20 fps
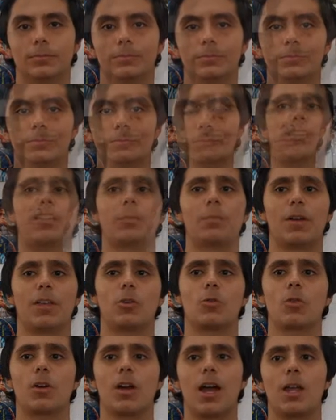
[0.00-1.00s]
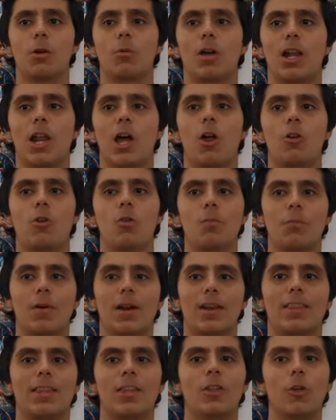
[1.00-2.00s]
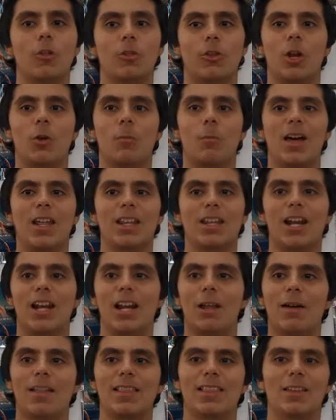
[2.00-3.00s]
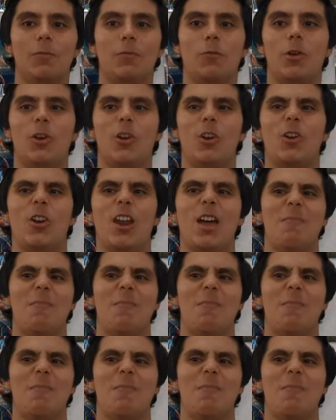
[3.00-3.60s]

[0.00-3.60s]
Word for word: Tigres y Pachuca igualaban en un partido donde lo más relevante fue el olor